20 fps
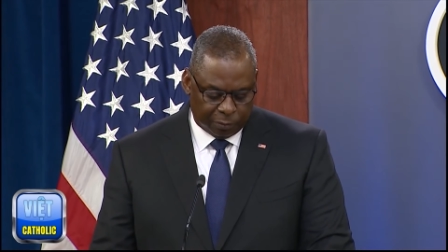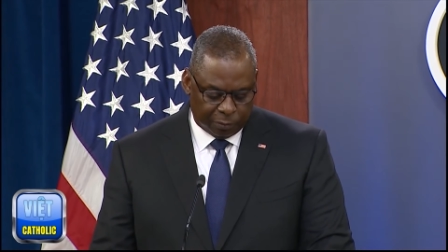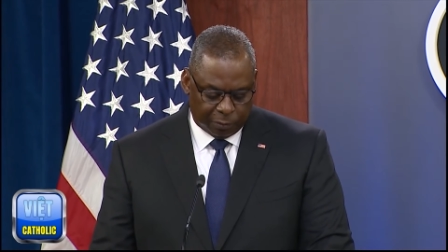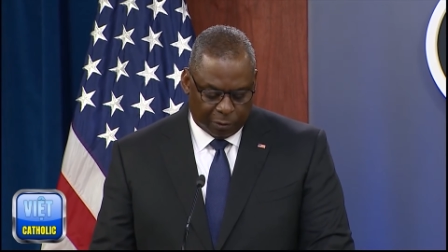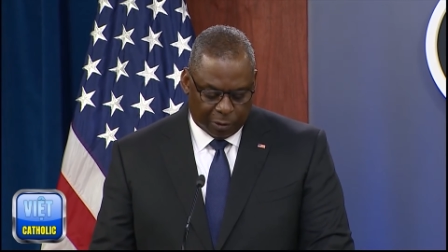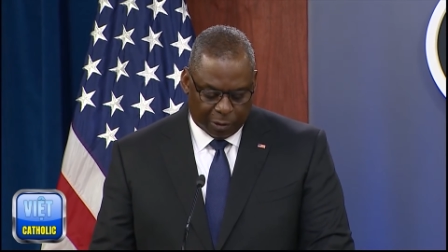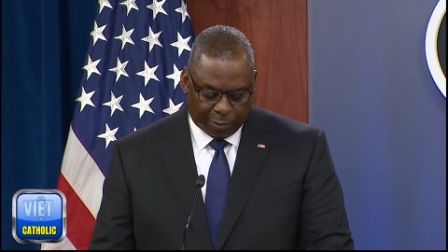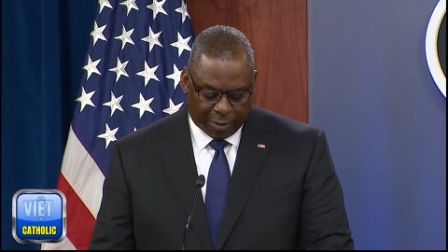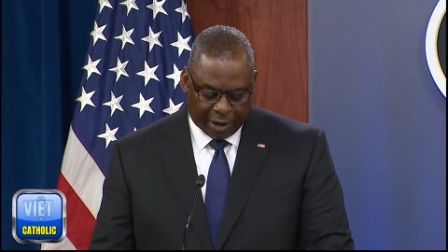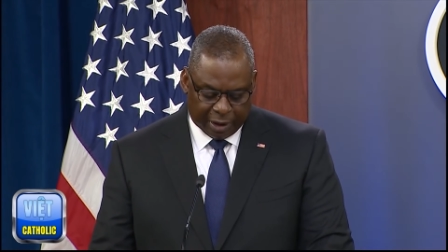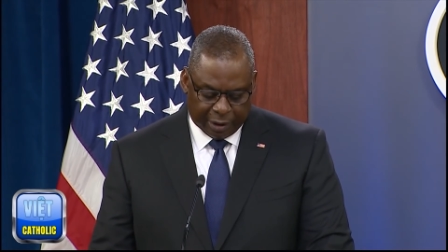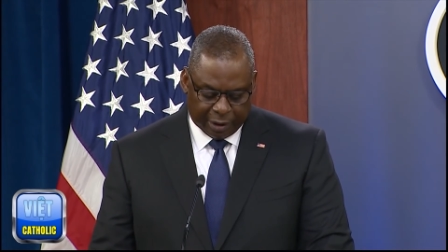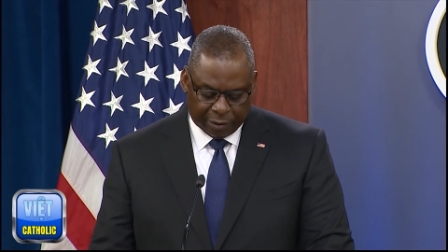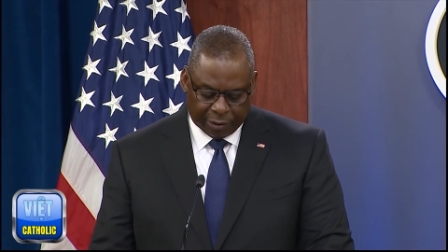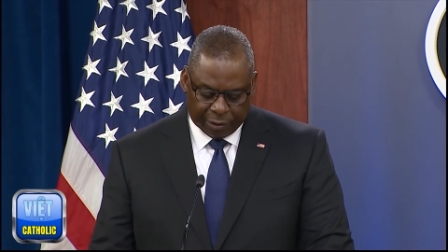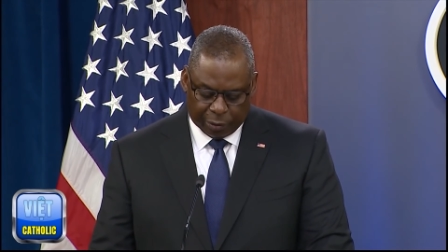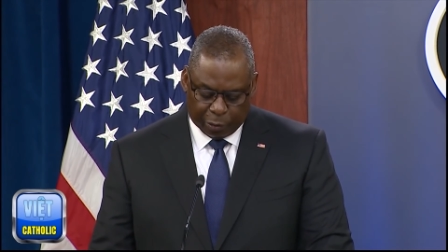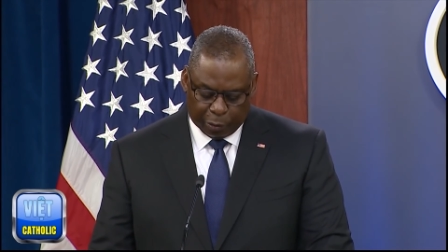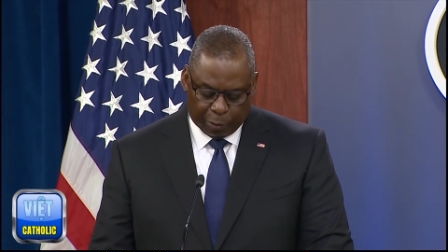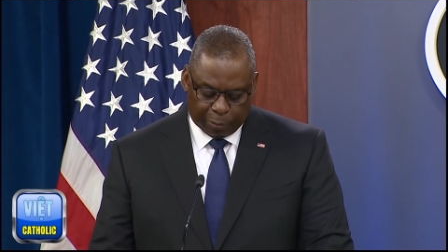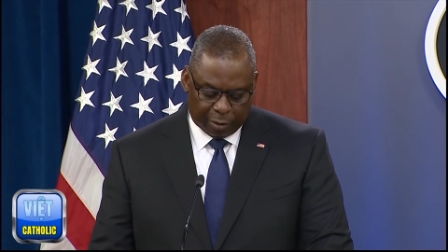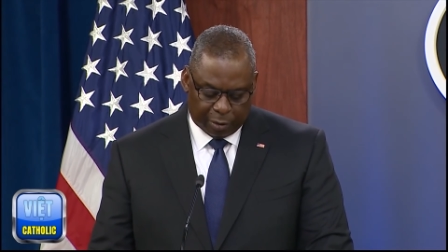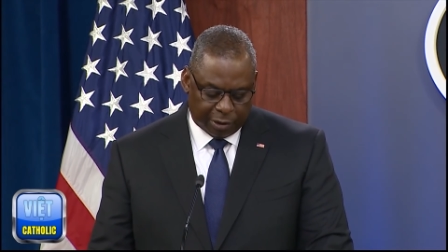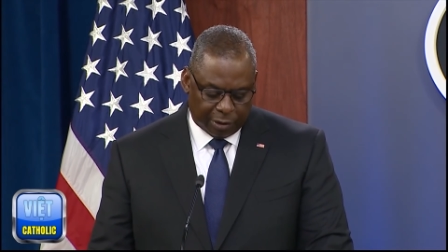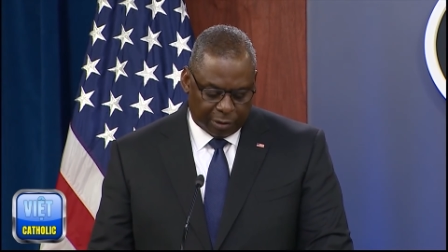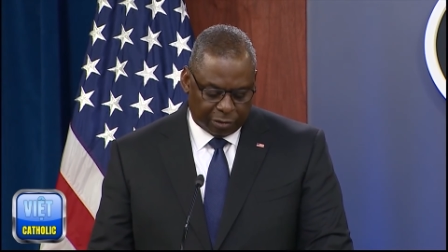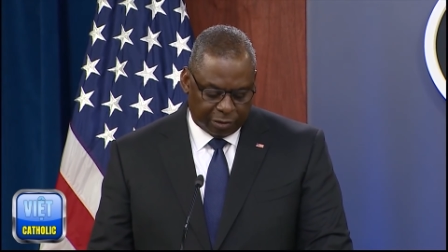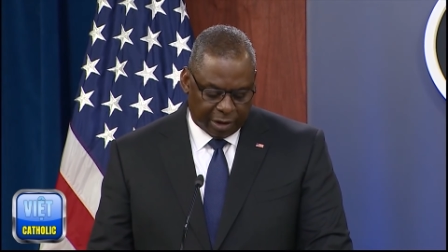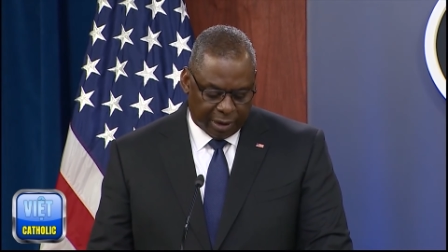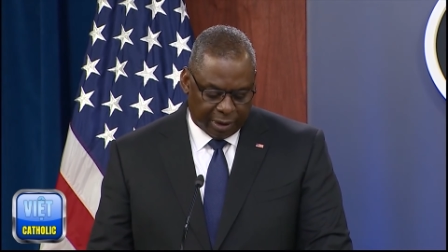Và vì vậy,
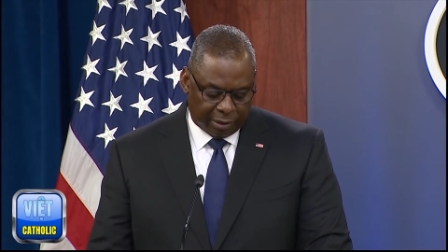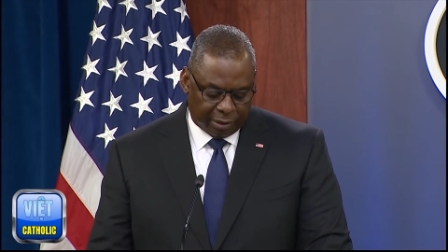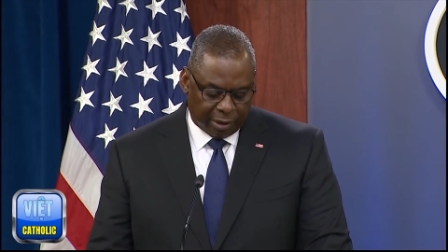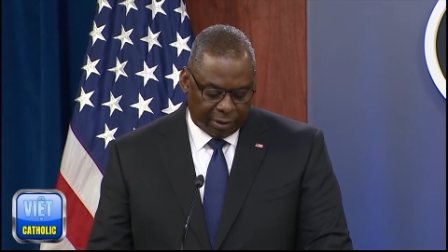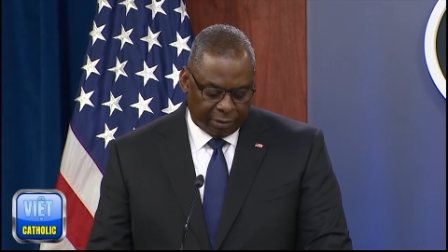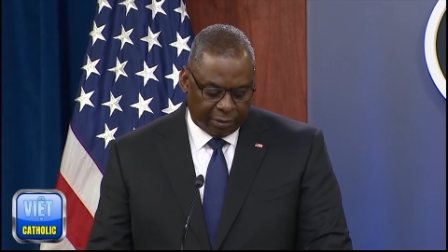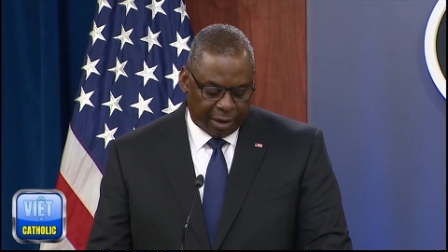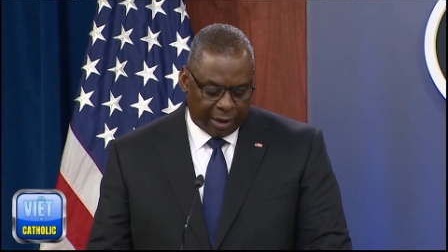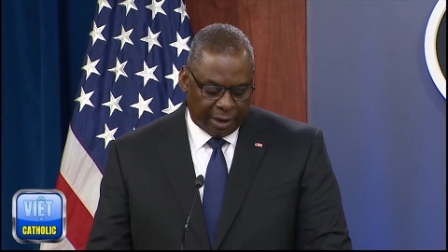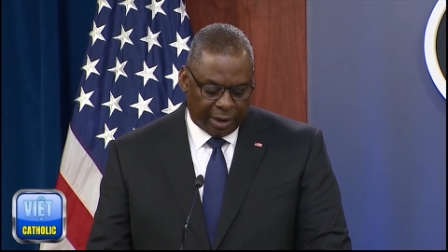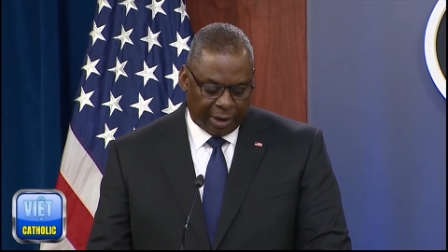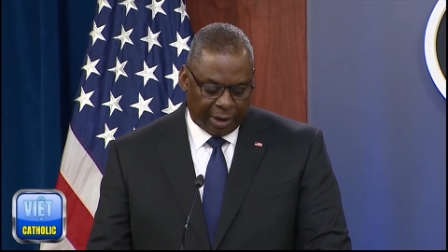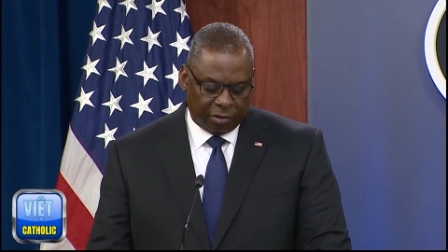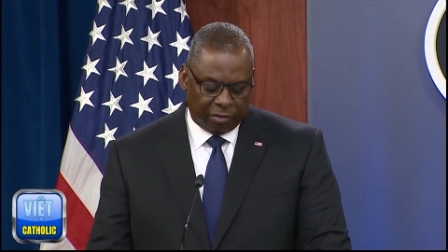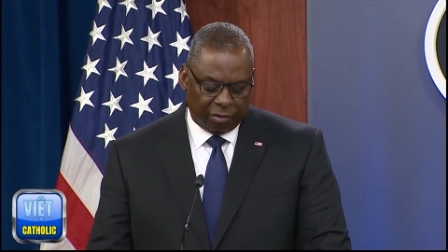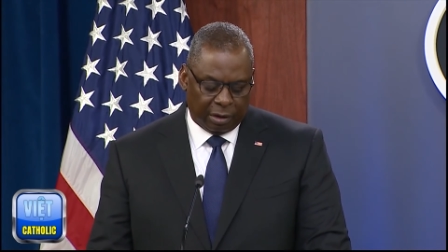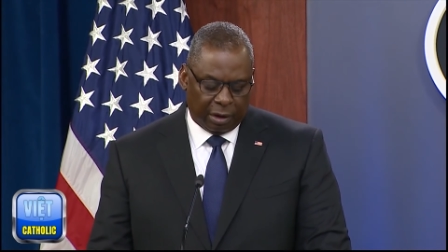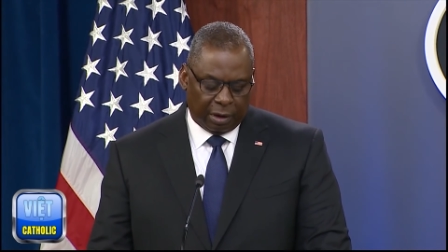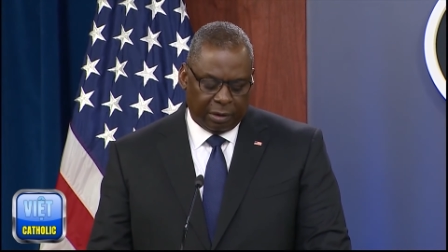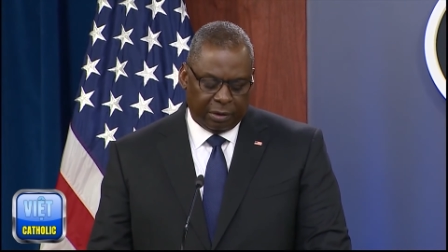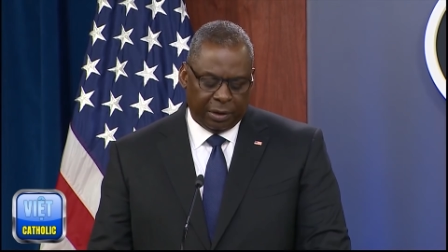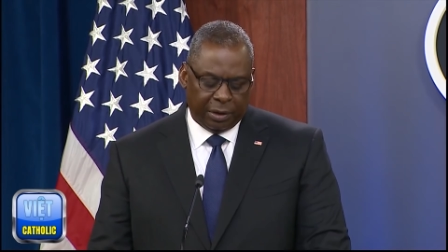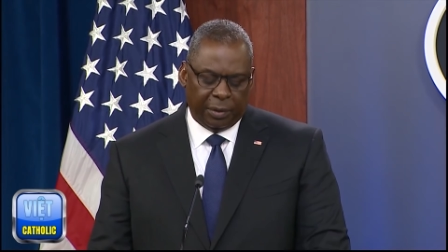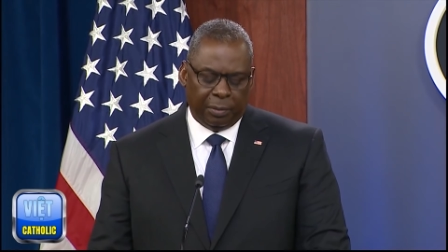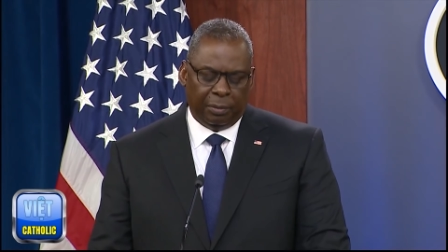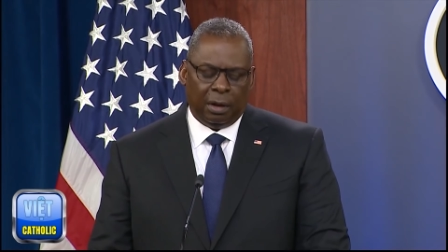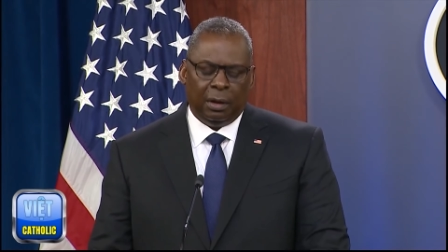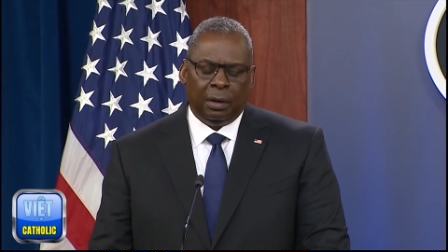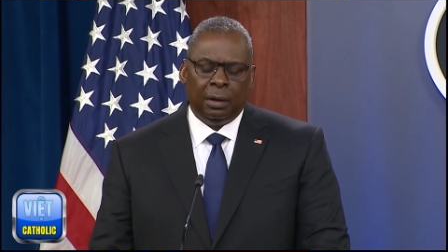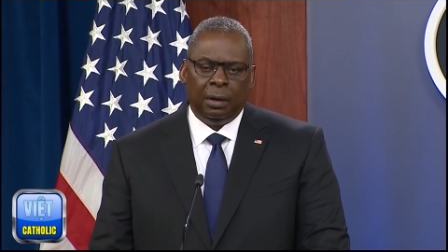chúng ta đã thấy họ thực sự tiến
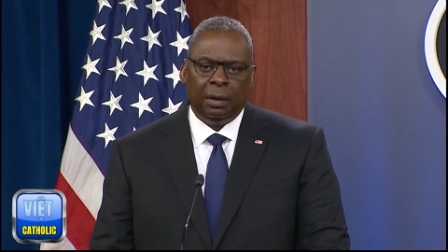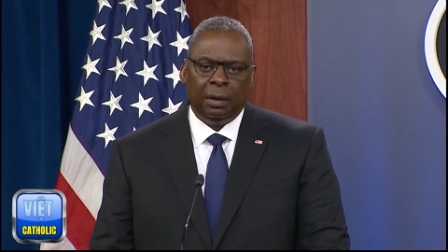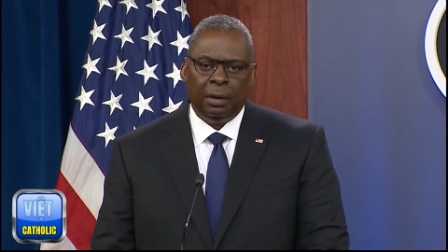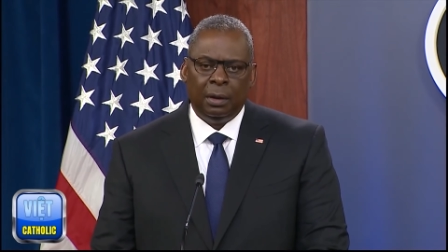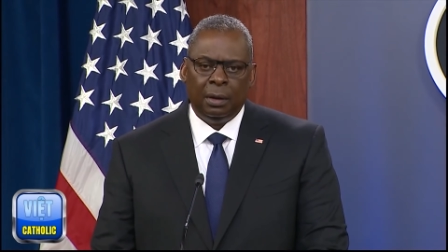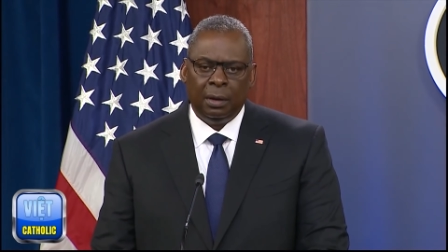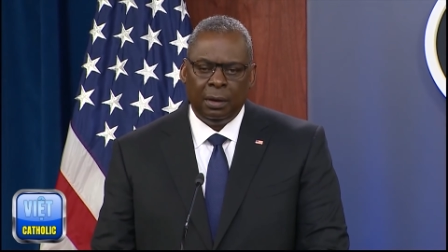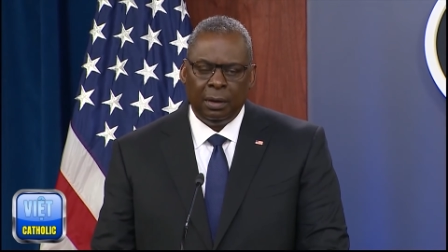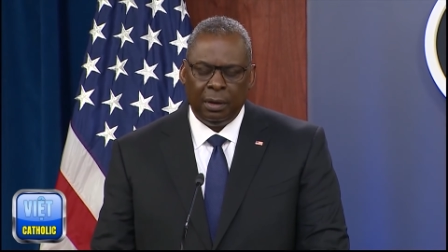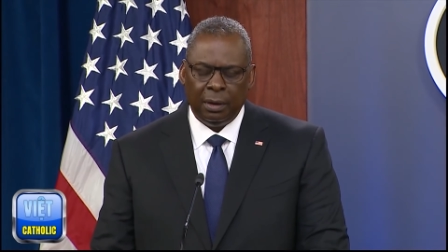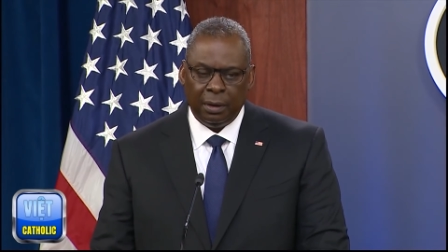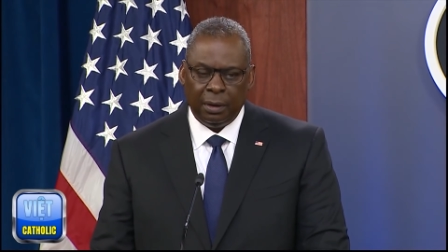hành mọi thứ rất